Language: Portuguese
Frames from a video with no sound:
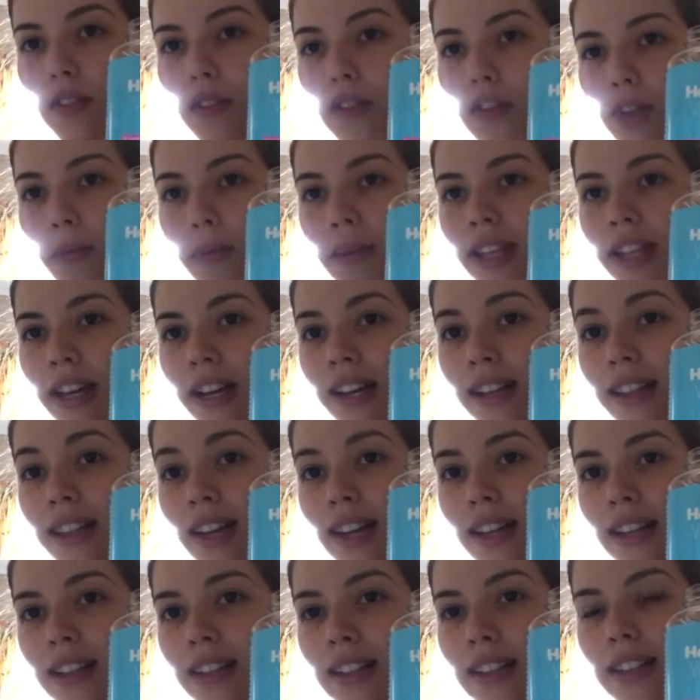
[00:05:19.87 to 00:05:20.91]
O nome é da
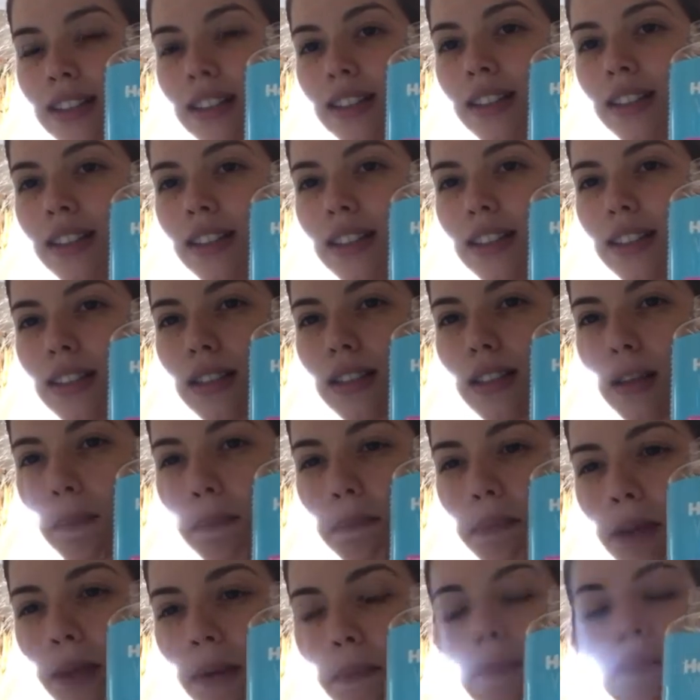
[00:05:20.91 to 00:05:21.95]
Glam
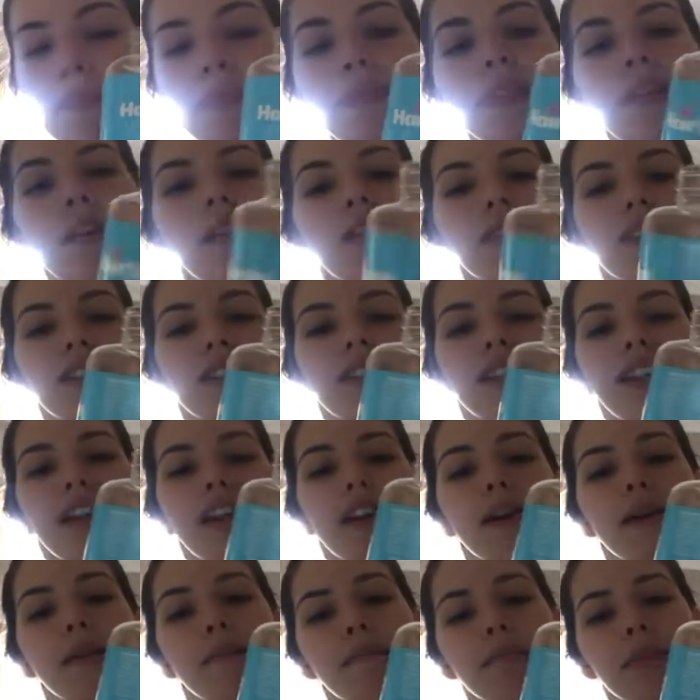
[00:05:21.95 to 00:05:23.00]
Up.
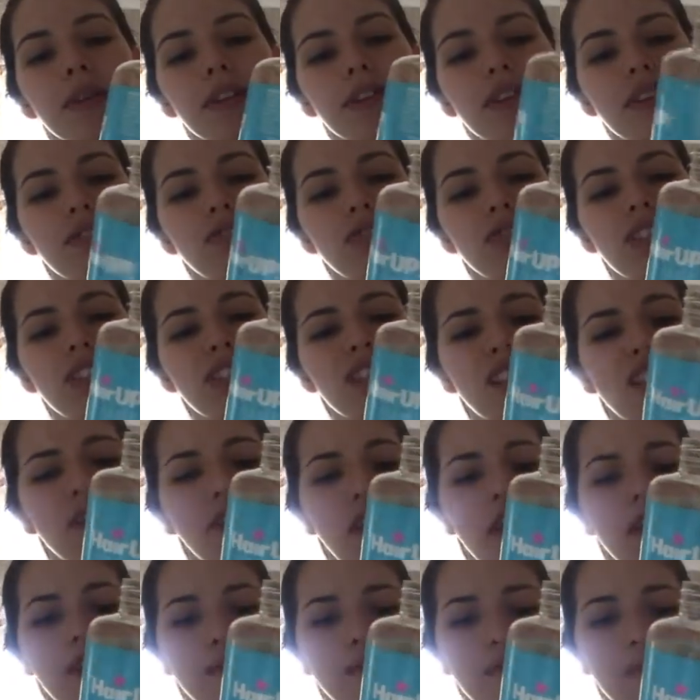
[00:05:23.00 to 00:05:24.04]
Glam Up. Acho que é assim que
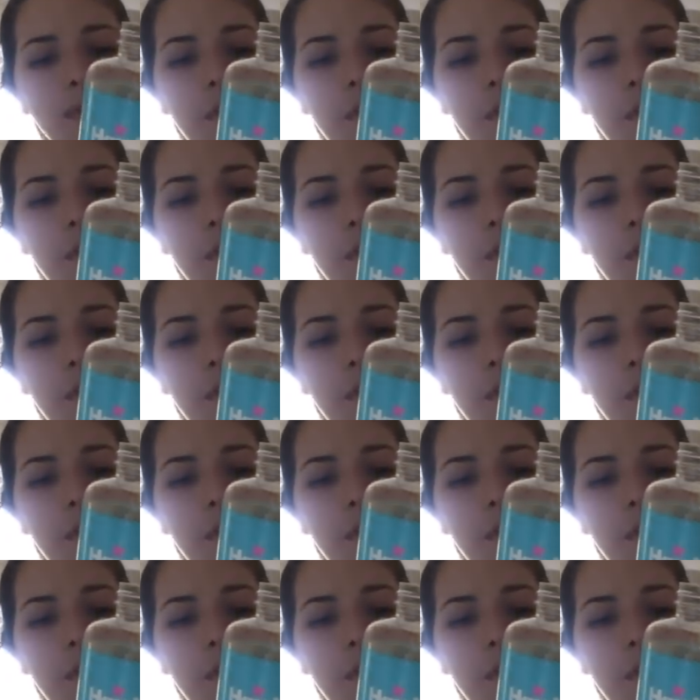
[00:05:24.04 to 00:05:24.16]
fala.